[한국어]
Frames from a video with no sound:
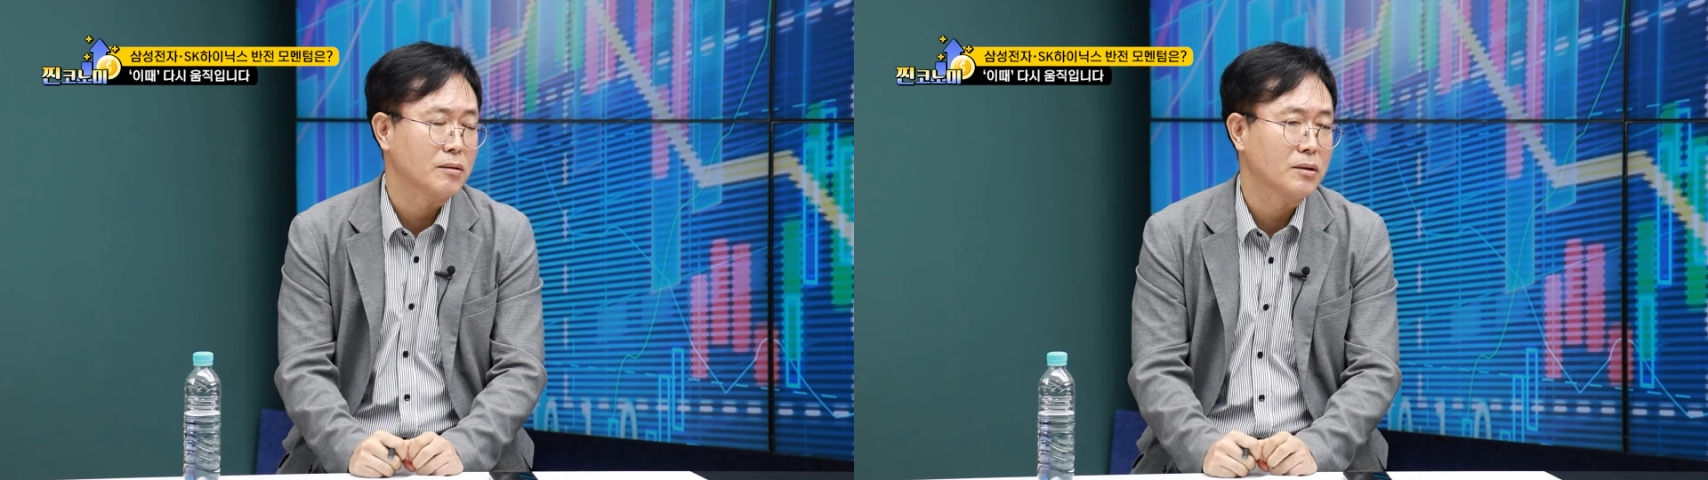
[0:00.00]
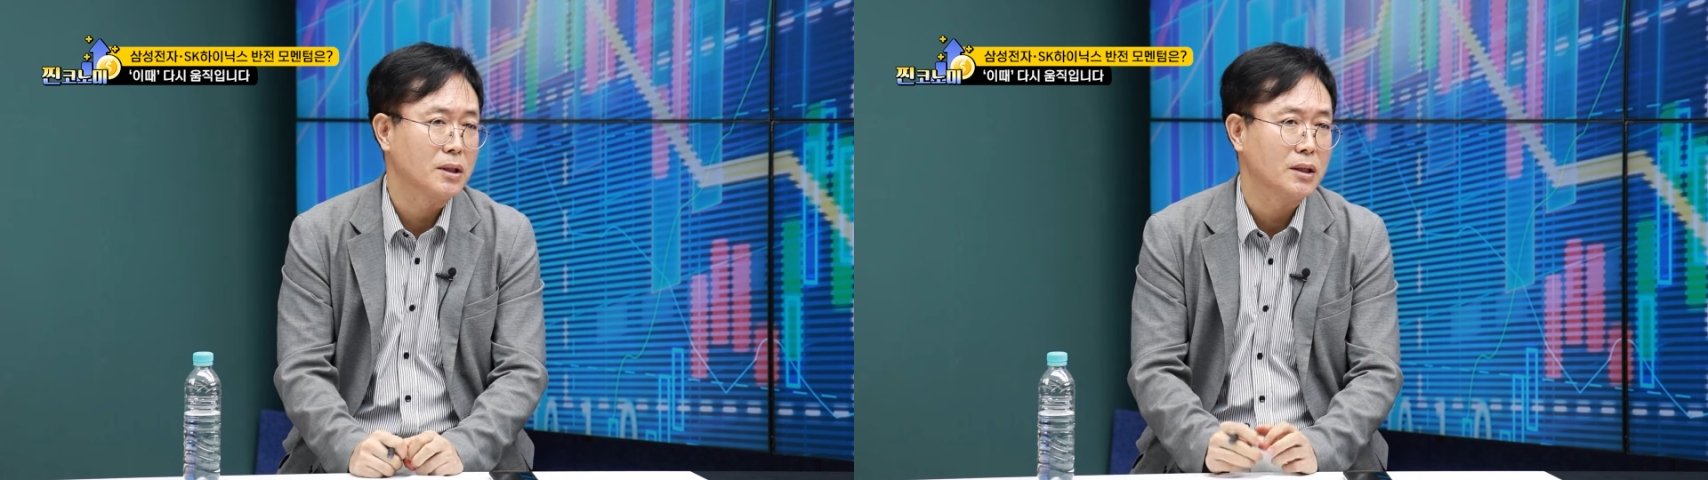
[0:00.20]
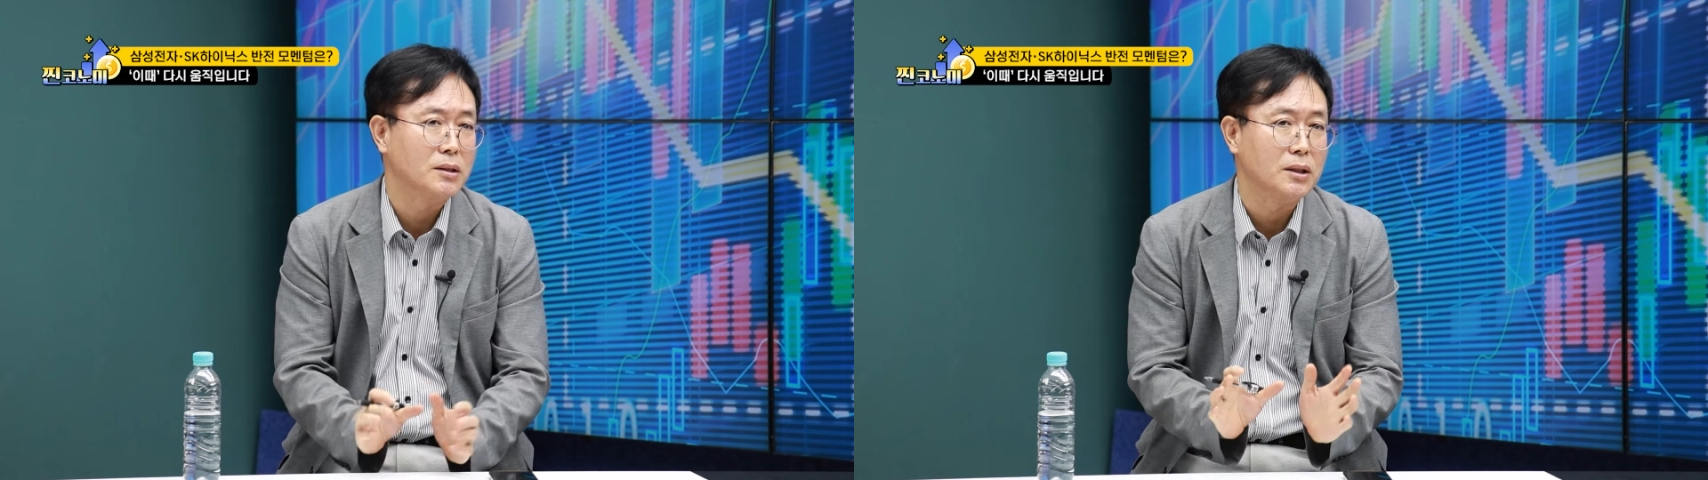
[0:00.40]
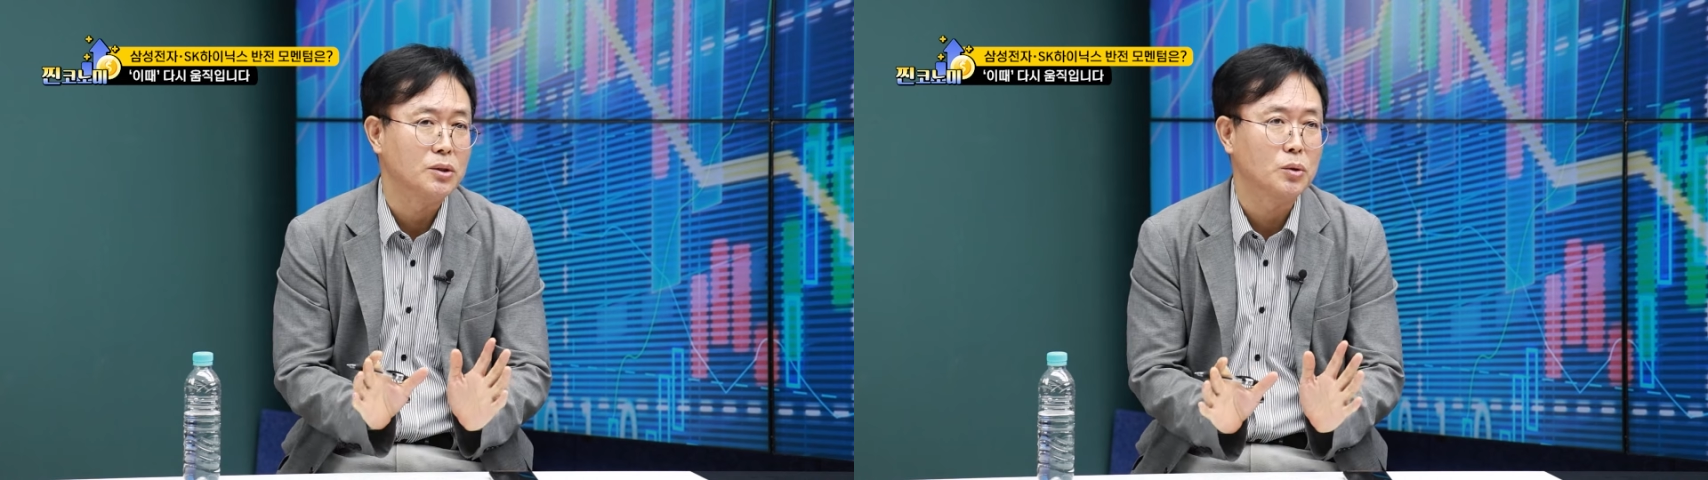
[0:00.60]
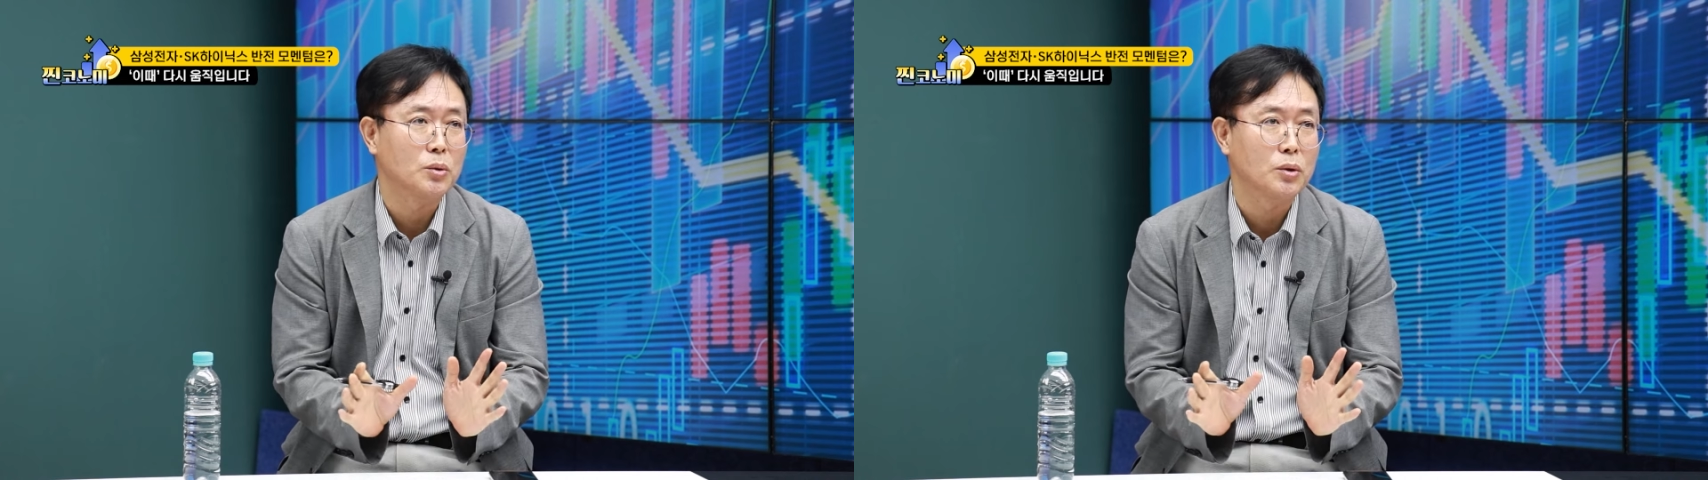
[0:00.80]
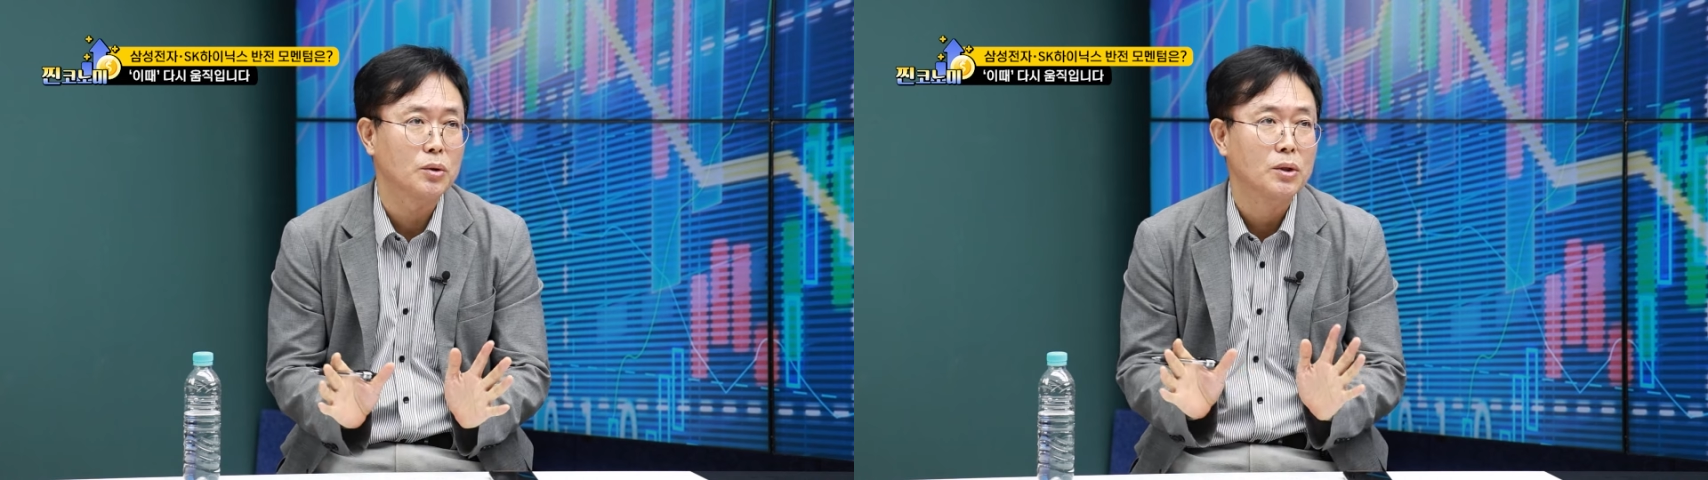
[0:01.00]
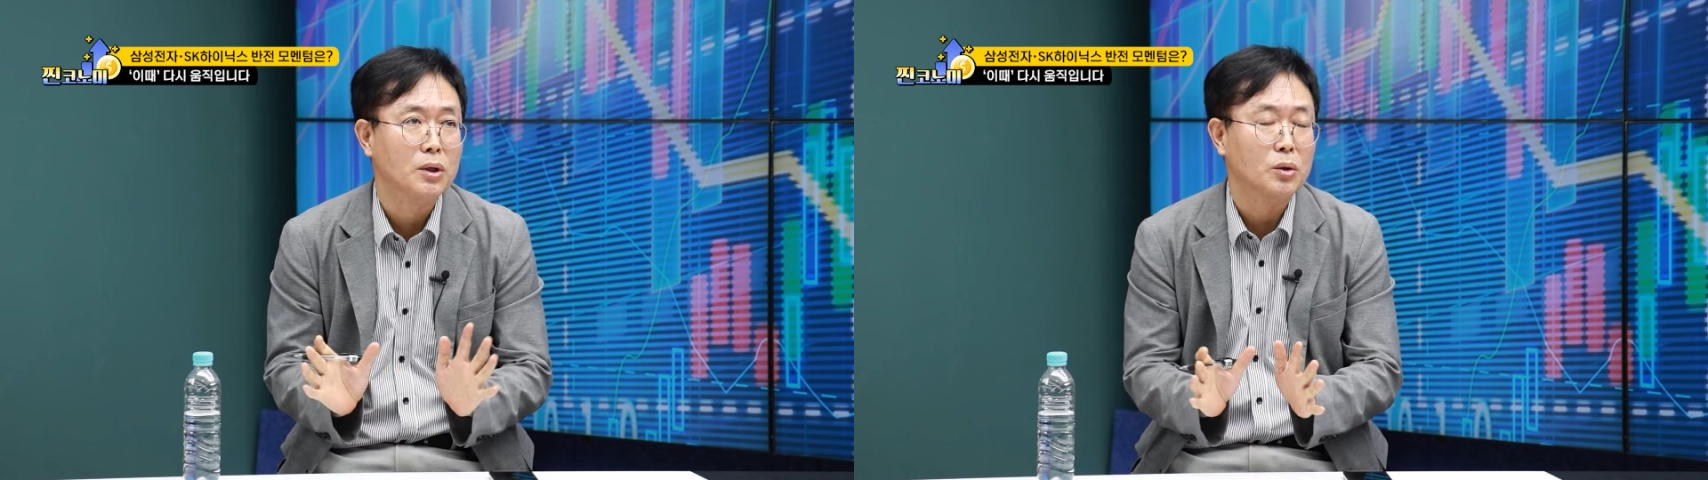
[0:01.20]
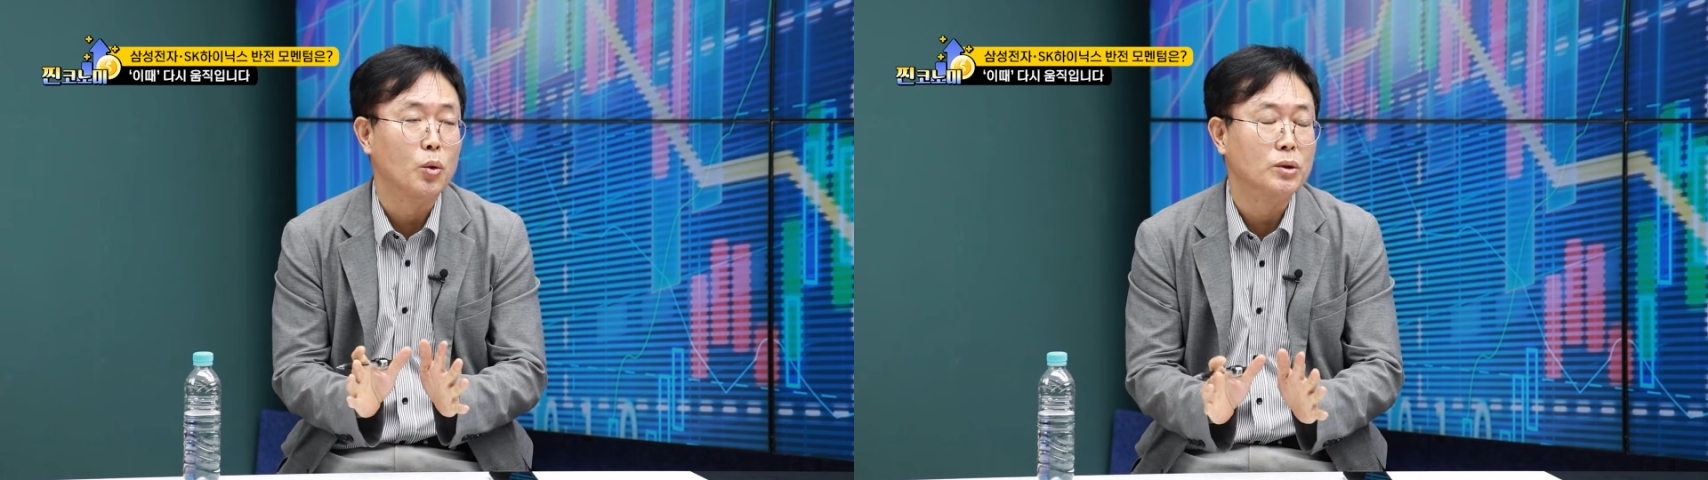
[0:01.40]
그러니까 이제 이쪽으로
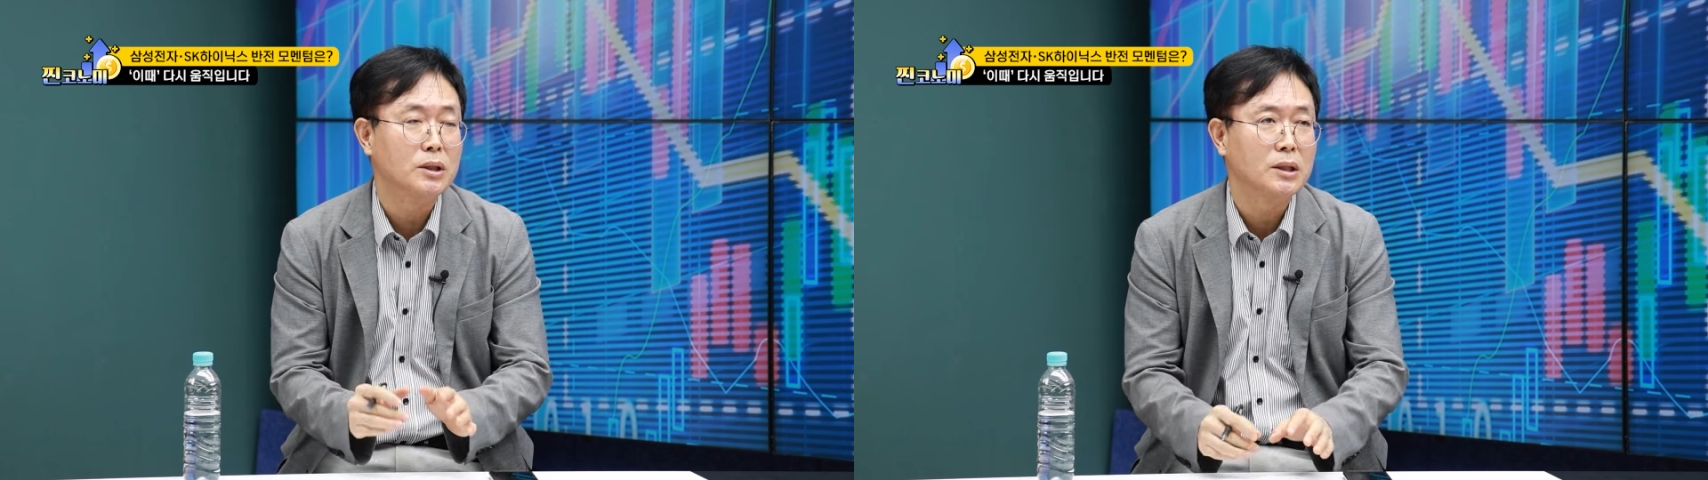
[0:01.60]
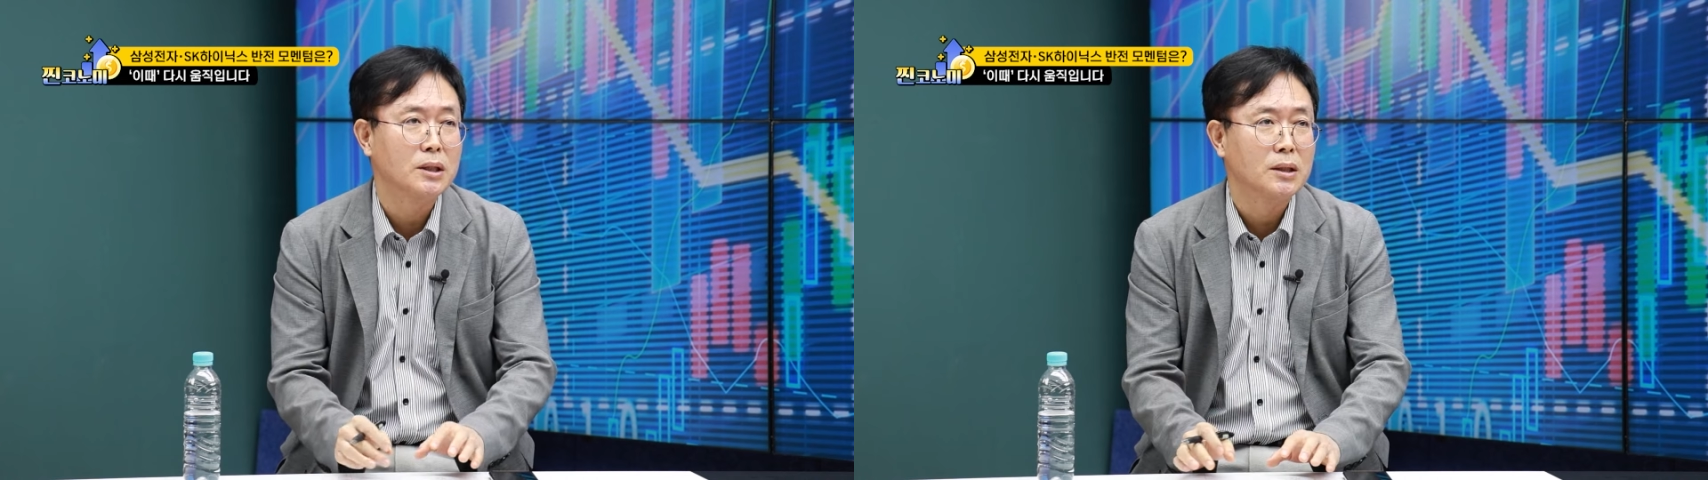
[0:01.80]
돈이